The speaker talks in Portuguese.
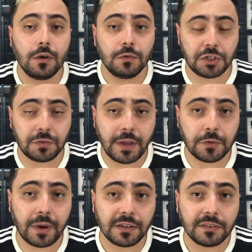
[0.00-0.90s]

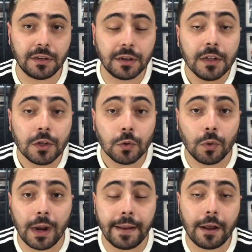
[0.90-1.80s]
1xBet parceira
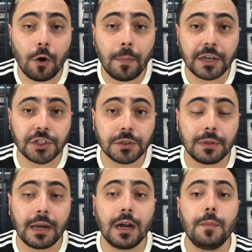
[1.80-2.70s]
do canal
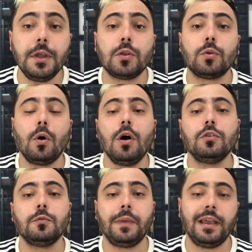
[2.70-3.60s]
Machão da Gama, e
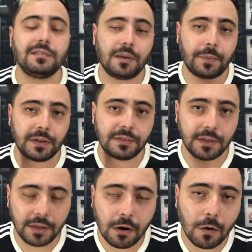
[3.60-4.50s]
todo mês em
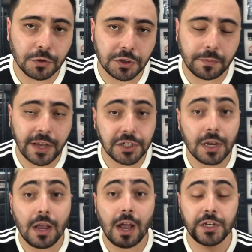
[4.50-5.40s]
parceria com a 1xBet,
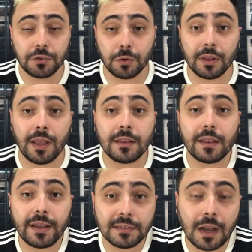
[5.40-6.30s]
a gente sorteia
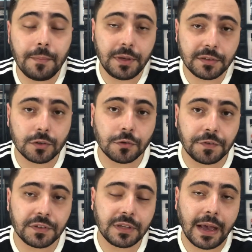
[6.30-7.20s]
três camisas
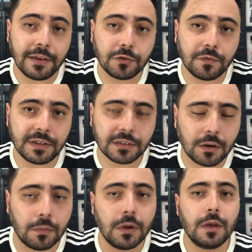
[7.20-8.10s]
oficiais do
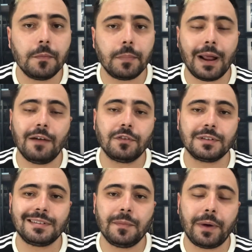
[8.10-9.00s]
Vascão. Para
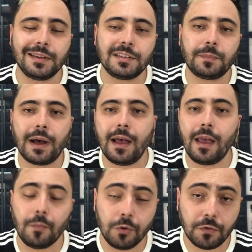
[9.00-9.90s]
você participar
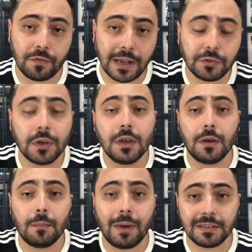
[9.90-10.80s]
é muito fácil,
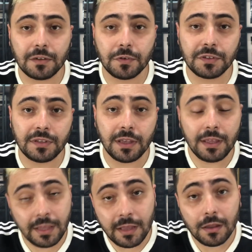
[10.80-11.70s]
Basta
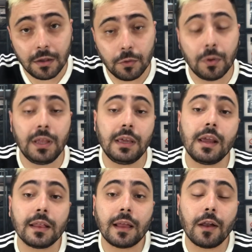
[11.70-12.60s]
você ir no
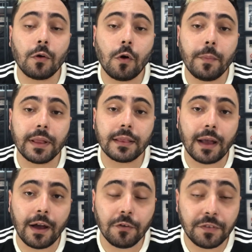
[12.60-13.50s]
link que está no
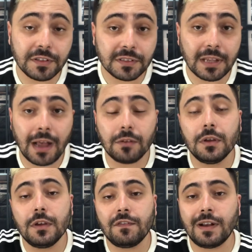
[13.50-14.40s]
comentário
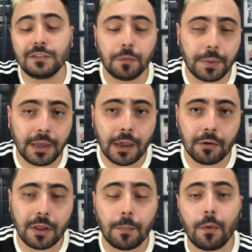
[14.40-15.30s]
fixado, fazer um
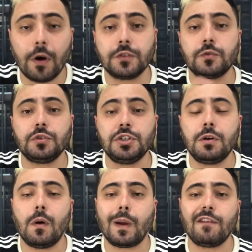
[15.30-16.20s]
pequeno depósito
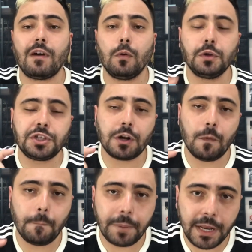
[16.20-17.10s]
de qualquer valor, tirar
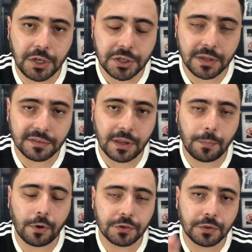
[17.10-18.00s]
um print desse
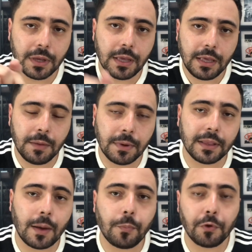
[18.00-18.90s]
depósito e
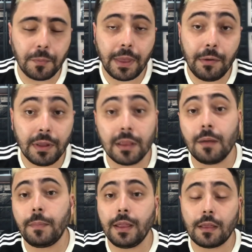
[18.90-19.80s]
mandar para o e-mail que
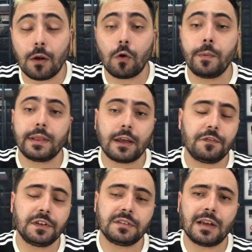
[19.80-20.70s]
também está no
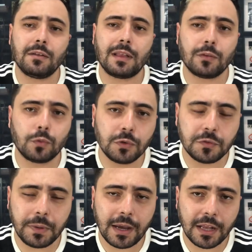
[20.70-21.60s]
comentário fixado, está tudo
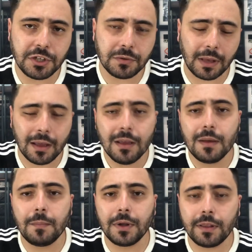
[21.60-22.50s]
explicadinho lá.
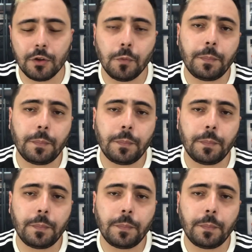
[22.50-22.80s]
Mandando o